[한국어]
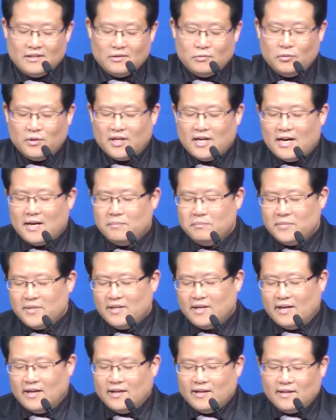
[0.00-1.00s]
우리가
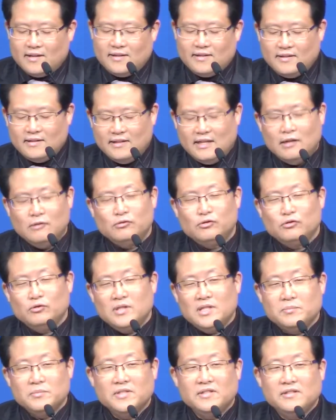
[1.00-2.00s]
함께
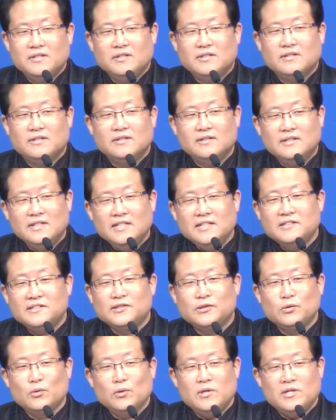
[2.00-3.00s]
예수님은
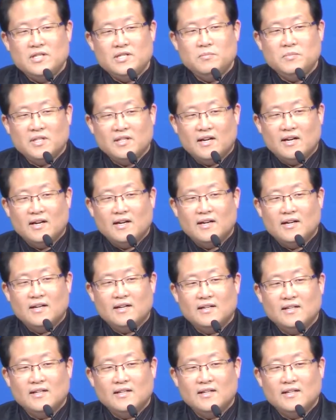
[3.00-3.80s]
그리스도이십니다.